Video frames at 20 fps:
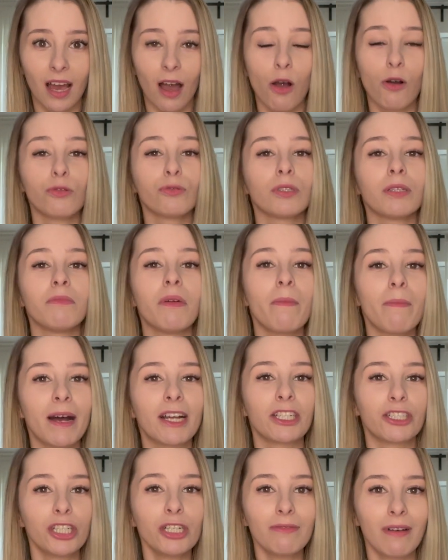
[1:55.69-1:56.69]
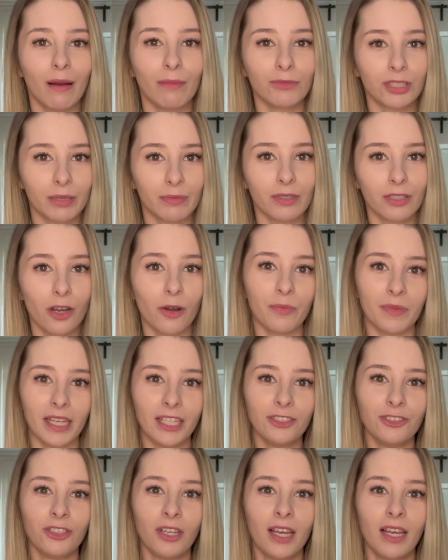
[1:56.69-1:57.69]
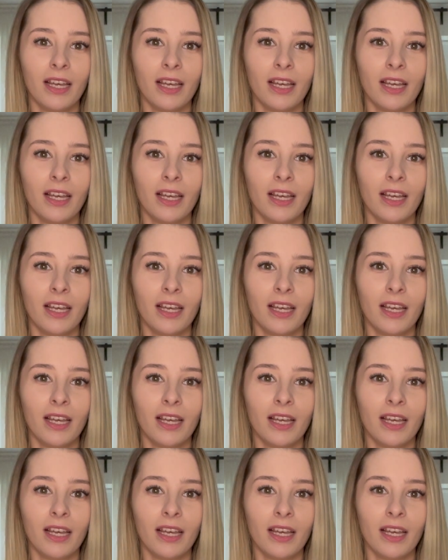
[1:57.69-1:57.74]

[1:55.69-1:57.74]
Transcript: o którym marzyłam, żeby go mieć,